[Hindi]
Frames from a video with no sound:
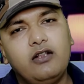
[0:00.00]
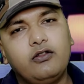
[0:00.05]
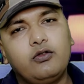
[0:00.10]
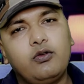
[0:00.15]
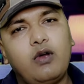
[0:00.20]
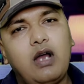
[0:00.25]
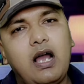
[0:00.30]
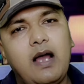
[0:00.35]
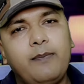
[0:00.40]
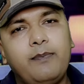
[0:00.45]

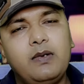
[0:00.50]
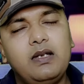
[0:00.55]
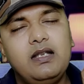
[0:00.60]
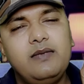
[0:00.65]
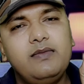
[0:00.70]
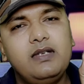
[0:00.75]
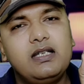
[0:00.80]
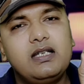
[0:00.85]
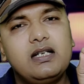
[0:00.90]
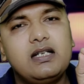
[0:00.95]
तो आप
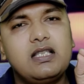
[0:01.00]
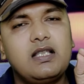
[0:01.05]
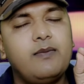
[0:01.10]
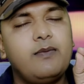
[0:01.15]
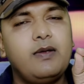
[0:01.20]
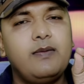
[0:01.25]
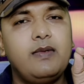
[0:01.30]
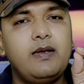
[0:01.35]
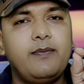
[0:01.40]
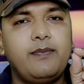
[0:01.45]
लिमिटेड
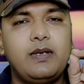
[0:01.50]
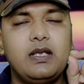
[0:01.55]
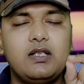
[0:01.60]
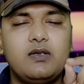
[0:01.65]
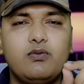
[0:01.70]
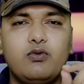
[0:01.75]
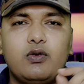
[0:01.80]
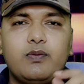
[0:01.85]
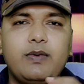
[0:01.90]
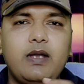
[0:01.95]
समय में
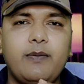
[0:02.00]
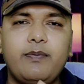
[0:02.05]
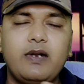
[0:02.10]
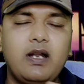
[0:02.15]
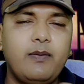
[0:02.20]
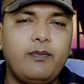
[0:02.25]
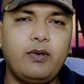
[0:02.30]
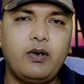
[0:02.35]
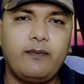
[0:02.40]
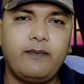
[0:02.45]
फेसबुक पे
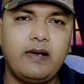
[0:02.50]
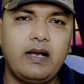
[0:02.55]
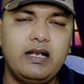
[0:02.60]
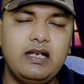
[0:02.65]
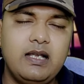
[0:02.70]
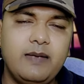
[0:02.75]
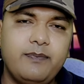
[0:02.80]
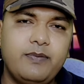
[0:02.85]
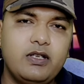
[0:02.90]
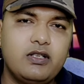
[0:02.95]
अपना
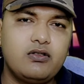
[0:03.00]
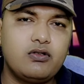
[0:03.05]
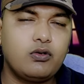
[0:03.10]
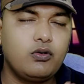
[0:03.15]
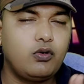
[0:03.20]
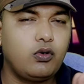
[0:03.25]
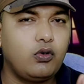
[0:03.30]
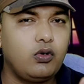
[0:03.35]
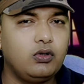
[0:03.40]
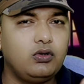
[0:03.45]
प्रोफाइल या पेज
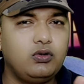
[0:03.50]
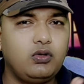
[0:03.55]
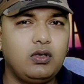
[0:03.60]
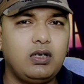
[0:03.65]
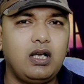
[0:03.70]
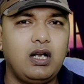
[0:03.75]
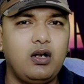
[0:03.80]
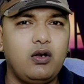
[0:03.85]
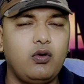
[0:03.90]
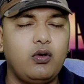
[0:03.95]
ग्रोथ तो
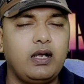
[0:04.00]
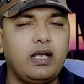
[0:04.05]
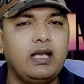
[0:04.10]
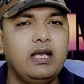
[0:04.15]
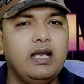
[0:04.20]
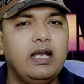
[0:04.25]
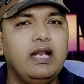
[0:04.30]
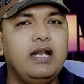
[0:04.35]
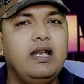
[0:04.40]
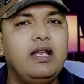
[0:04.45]
कर लोगे
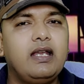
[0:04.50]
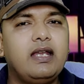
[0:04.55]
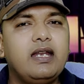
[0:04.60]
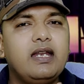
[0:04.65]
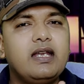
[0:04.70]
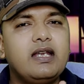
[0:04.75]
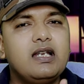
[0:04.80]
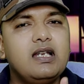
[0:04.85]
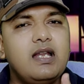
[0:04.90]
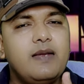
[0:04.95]

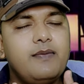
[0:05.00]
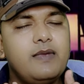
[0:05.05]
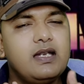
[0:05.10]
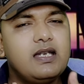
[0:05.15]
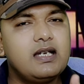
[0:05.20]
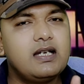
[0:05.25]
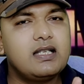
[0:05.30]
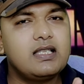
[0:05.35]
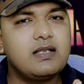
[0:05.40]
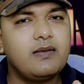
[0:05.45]
लेकिन एक
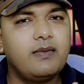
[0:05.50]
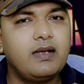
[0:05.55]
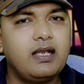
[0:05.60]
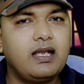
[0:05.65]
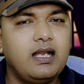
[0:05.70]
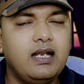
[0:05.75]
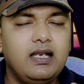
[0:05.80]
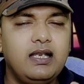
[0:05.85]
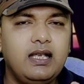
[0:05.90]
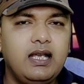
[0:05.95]
लिमिटेड समय
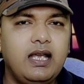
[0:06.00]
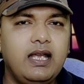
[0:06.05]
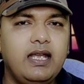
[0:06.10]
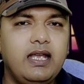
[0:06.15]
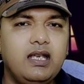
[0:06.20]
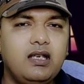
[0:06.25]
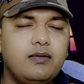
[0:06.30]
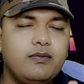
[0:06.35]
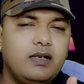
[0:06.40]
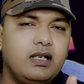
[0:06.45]
के लिए
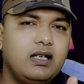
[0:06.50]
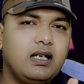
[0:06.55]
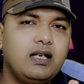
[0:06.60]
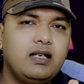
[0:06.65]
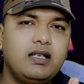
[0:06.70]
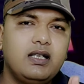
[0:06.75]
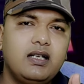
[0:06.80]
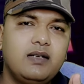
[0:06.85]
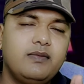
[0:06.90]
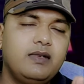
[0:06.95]
है एक महीना
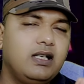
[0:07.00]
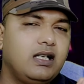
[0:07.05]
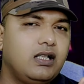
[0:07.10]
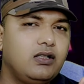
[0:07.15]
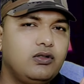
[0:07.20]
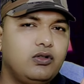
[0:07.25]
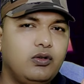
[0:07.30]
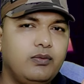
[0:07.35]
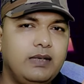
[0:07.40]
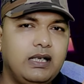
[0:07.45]
डेढ़ महीना
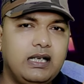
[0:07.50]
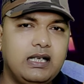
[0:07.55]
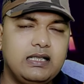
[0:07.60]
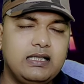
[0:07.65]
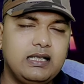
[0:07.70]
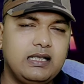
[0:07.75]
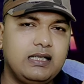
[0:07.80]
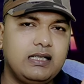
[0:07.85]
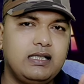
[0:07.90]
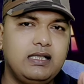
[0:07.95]
दो महीना
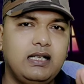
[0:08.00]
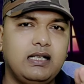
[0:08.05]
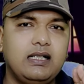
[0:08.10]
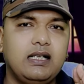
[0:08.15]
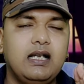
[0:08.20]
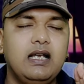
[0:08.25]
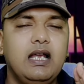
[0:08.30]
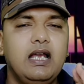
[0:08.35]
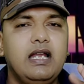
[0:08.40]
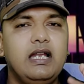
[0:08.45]
ज़्यादा से ज़्यादा